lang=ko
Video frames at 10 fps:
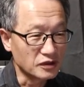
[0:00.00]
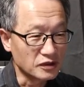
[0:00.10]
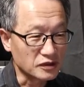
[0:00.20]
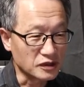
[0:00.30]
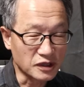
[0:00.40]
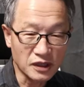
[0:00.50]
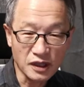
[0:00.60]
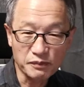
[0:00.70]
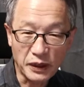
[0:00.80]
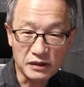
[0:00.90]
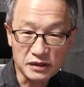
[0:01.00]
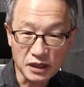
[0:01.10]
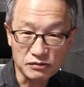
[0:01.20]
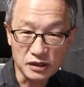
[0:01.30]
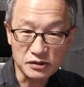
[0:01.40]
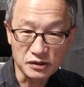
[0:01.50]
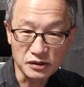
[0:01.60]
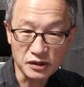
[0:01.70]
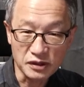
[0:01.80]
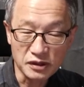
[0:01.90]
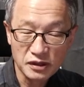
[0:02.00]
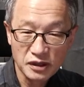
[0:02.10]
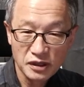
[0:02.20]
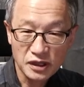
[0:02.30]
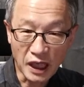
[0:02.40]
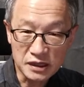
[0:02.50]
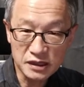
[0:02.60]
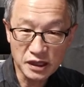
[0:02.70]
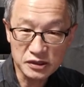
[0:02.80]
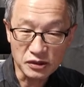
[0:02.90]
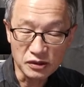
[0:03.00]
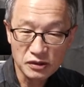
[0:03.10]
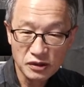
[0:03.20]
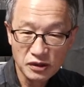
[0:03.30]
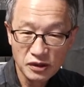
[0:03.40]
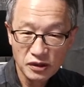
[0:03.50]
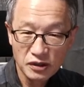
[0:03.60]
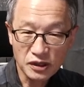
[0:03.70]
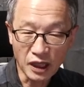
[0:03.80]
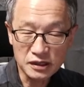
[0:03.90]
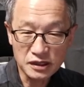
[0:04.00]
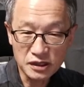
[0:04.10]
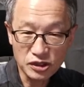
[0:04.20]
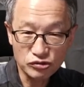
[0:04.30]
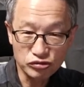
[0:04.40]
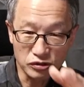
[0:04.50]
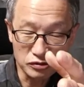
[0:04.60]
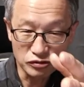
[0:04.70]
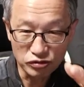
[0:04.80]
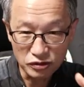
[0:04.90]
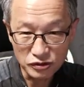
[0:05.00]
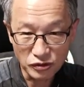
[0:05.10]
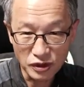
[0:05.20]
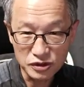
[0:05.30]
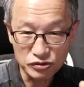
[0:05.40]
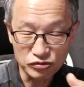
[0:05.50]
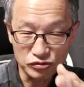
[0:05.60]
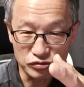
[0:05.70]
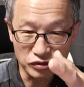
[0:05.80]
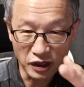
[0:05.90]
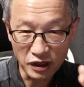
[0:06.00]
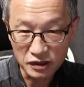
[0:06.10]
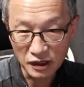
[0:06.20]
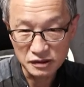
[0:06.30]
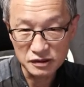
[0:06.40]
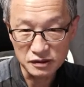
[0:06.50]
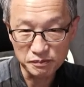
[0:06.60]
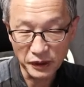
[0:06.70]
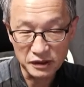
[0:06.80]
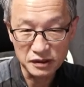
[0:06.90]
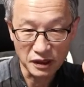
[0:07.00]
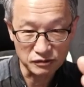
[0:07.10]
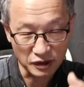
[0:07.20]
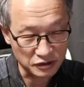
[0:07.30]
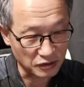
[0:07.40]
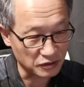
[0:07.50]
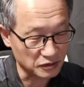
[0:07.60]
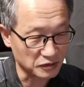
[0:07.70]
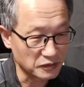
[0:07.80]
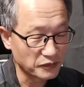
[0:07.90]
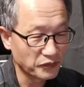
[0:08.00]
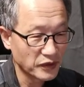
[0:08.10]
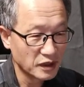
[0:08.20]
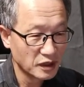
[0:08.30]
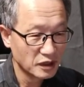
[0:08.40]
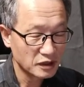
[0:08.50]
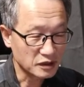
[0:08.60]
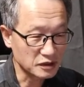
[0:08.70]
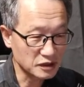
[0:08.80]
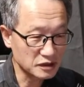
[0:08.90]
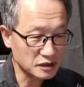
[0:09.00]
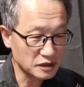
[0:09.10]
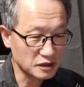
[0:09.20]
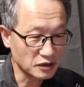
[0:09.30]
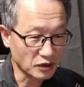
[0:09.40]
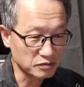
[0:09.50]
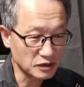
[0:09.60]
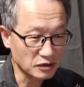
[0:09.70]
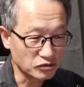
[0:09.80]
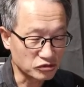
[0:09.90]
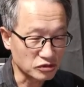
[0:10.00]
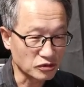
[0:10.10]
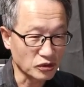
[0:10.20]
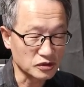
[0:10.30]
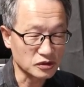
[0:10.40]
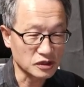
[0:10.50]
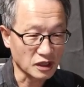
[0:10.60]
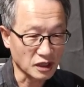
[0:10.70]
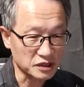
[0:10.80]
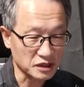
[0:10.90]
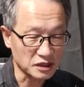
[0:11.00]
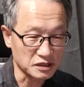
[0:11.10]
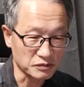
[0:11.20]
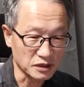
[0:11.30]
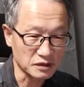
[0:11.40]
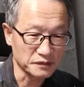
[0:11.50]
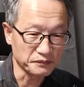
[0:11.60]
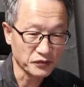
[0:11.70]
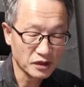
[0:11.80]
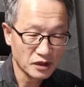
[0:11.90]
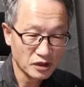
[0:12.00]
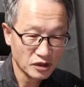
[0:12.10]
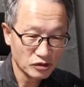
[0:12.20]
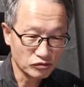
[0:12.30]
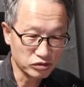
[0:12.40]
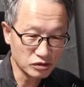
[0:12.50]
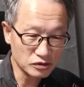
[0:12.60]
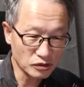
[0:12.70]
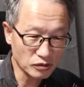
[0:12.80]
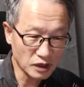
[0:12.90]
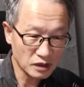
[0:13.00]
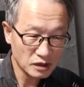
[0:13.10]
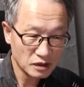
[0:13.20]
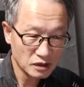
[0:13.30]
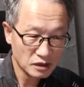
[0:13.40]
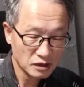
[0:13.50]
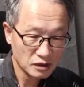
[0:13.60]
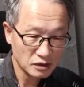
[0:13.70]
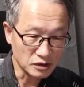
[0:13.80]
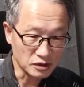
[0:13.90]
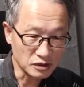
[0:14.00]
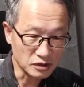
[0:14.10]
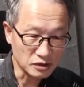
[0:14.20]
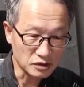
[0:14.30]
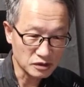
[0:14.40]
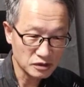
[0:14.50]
그때 내가 배를 타고 왔었는데 강릉에서 강릉에서 울릉, 울릉도까지 운행을 하는 그 배를 타고 갔었거든요. 근데 이제 여러분들 뉴스를 통해서 잘 아시겠지만은 울릉도와 이